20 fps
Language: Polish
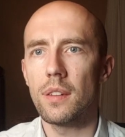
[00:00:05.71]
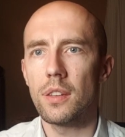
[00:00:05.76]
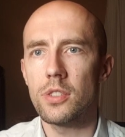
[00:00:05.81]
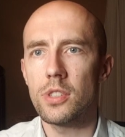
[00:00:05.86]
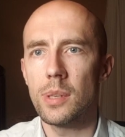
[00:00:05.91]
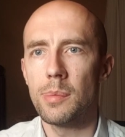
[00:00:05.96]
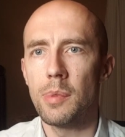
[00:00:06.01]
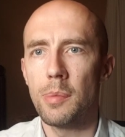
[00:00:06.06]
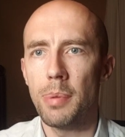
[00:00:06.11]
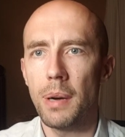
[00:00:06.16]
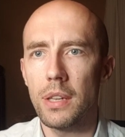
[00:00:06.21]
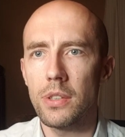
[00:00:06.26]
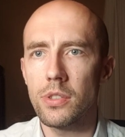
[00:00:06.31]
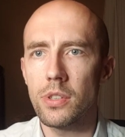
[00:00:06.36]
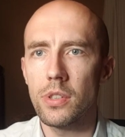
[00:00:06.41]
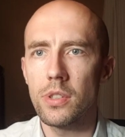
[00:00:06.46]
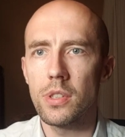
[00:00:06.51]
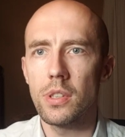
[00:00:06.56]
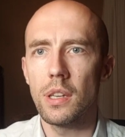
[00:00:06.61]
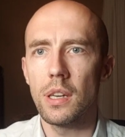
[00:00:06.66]
zaczniemy
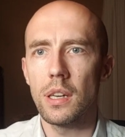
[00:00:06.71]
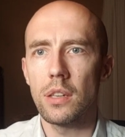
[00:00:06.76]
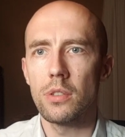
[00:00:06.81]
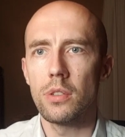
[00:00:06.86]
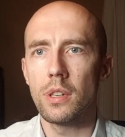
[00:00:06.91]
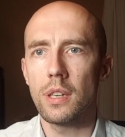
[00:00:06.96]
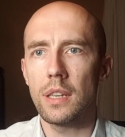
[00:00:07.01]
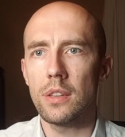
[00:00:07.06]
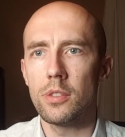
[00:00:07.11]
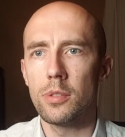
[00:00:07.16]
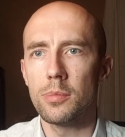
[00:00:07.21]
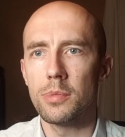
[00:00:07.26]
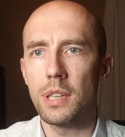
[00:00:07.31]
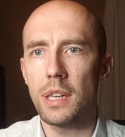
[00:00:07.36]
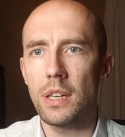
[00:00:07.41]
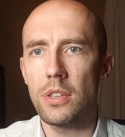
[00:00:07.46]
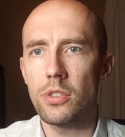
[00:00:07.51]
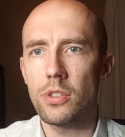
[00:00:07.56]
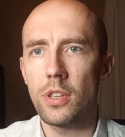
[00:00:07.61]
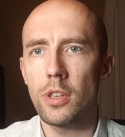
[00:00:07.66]
patrzeć na konkretną
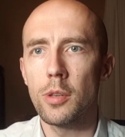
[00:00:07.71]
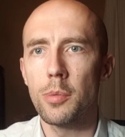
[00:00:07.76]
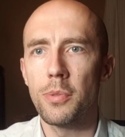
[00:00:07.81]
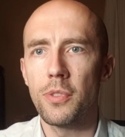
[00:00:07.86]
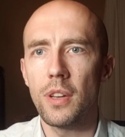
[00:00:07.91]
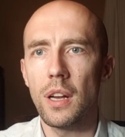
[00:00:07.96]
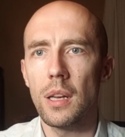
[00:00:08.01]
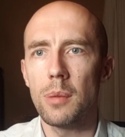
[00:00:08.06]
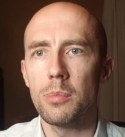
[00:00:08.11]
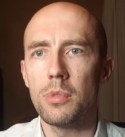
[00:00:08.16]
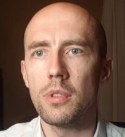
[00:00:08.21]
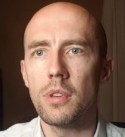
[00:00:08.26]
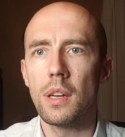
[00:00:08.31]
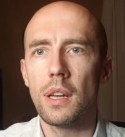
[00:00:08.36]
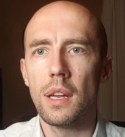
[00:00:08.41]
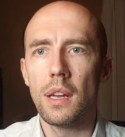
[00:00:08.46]
treść tego psalmu.